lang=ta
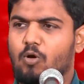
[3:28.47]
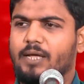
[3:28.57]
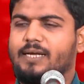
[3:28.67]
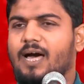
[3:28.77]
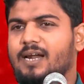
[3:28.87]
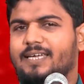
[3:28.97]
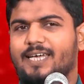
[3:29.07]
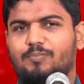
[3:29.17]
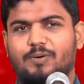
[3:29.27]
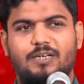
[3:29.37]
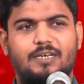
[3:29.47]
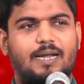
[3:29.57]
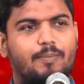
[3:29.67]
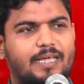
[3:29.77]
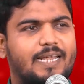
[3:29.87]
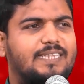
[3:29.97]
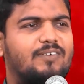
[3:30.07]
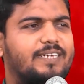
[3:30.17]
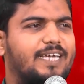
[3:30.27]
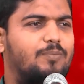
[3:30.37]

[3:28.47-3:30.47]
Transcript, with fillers: மொழிக்காரனுக்கு ஏற்பட்டிருக்கு நம்ம நிறத்தவனுக்கு